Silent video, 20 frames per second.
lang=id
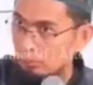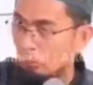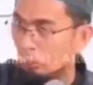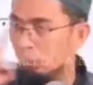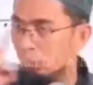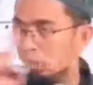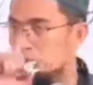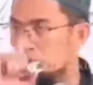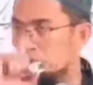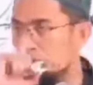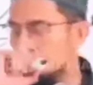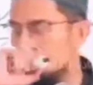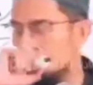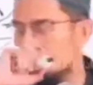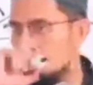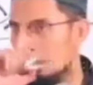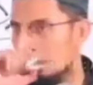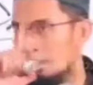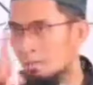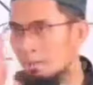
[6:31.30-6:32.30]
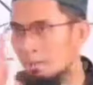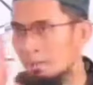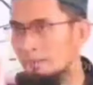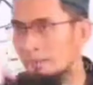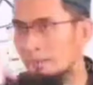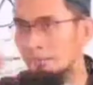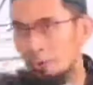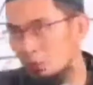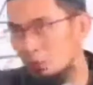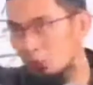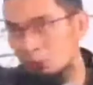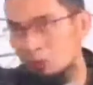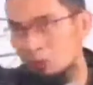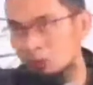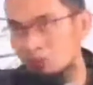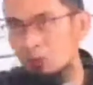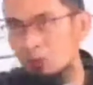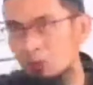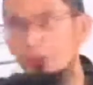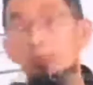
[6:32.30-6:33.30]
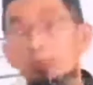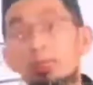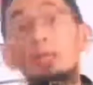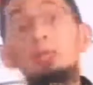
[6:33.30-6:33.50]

Walaupun itu sekedar adegan, tapi itu maksiat.